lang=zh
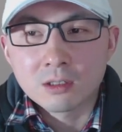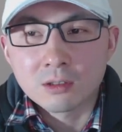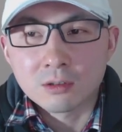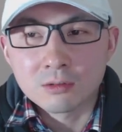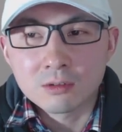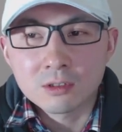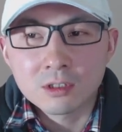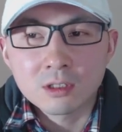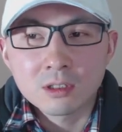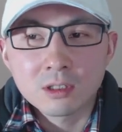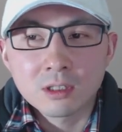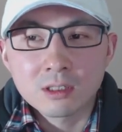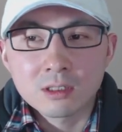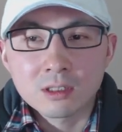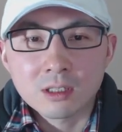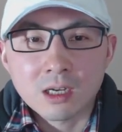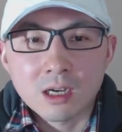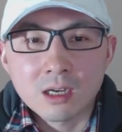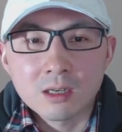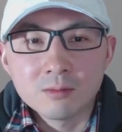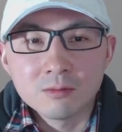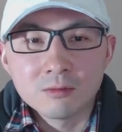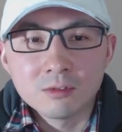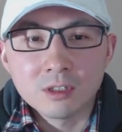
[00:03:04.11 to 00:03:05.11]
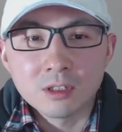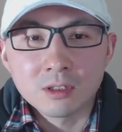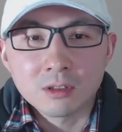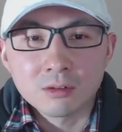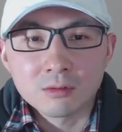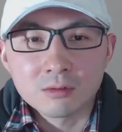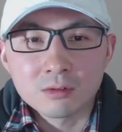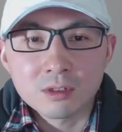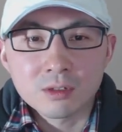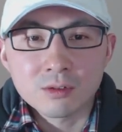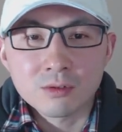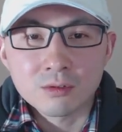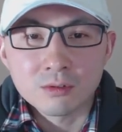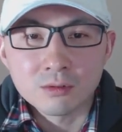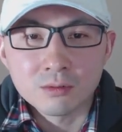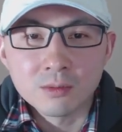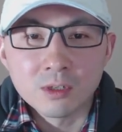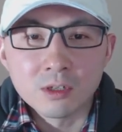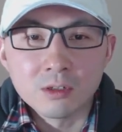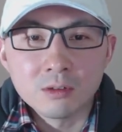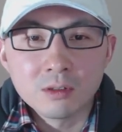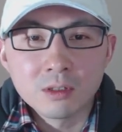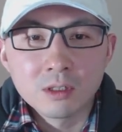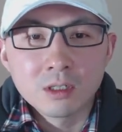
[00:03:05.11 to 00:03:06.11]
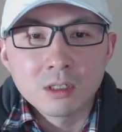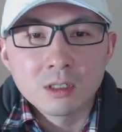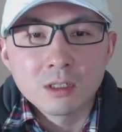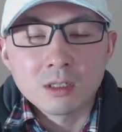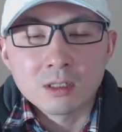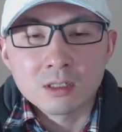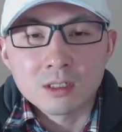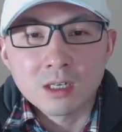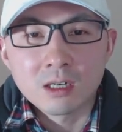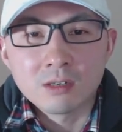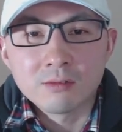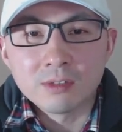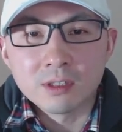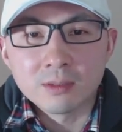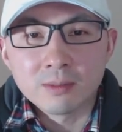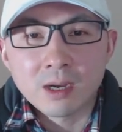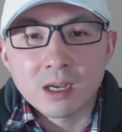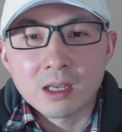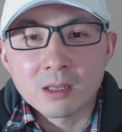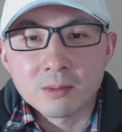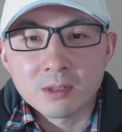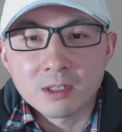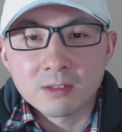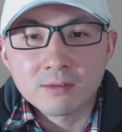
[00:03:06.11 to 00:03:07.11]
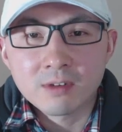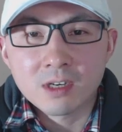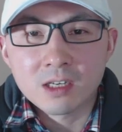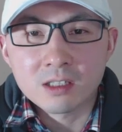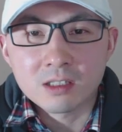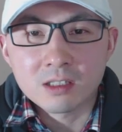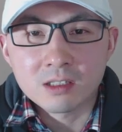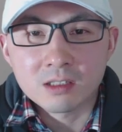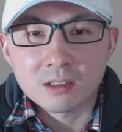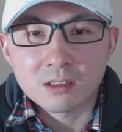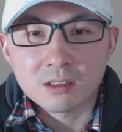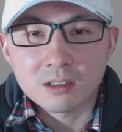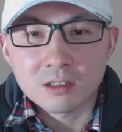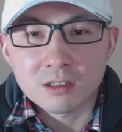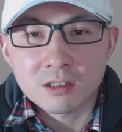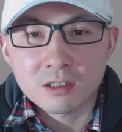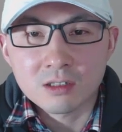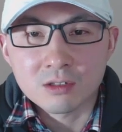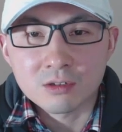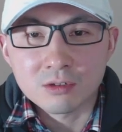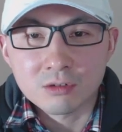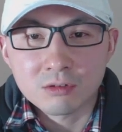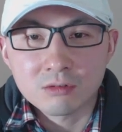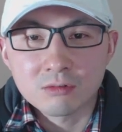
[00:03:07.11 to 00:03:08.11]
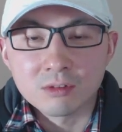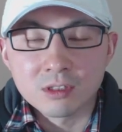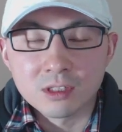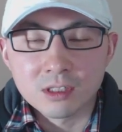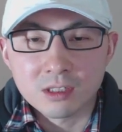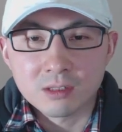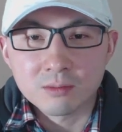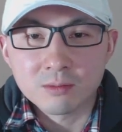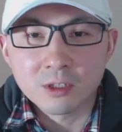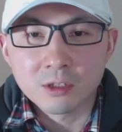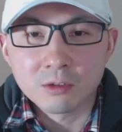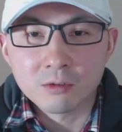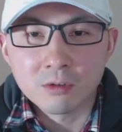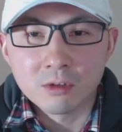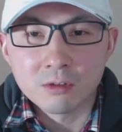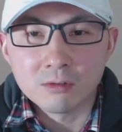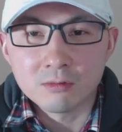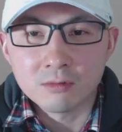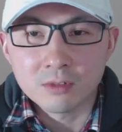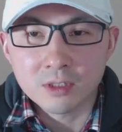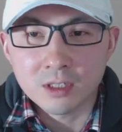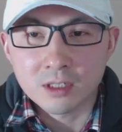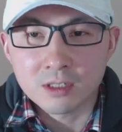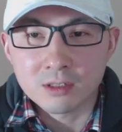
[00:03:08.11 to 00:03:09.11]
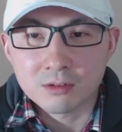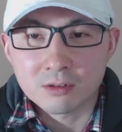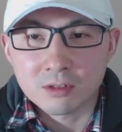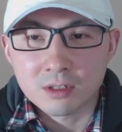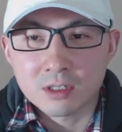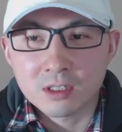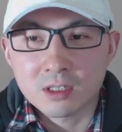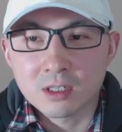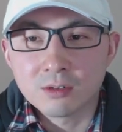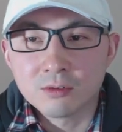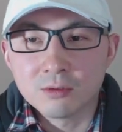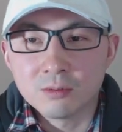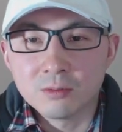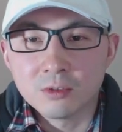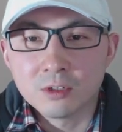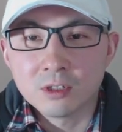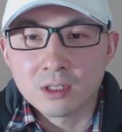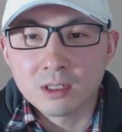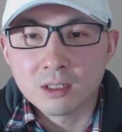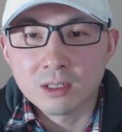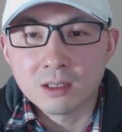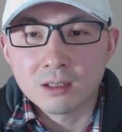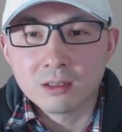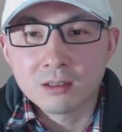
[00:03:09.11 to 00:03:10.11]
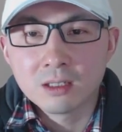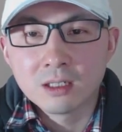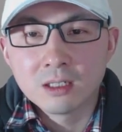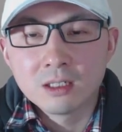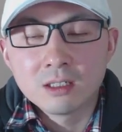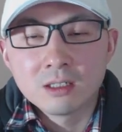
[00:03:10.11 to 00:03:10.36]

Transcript: 同时呢，凯姆也通知徐某。将委派一名外籍人士处理这批货物，也就是谢伦伯格。